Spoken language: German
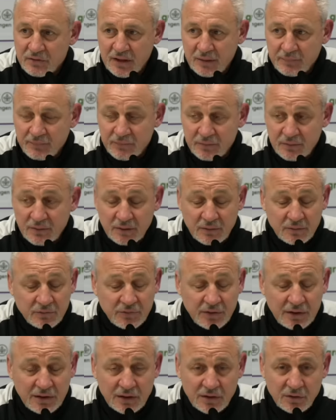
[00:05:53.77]
Wir haben
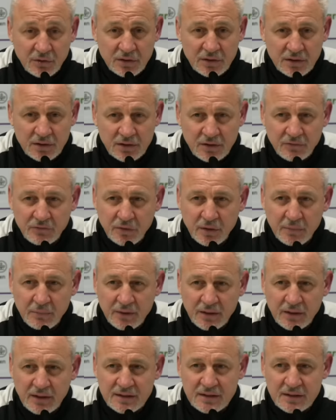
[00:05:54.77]
viele Leute, die
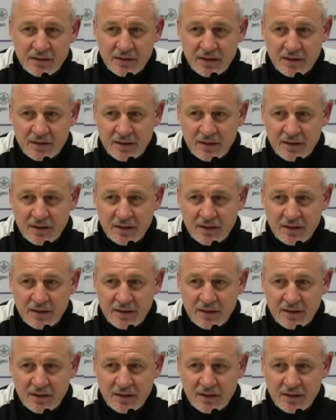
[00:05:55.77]
vorbelastet sind.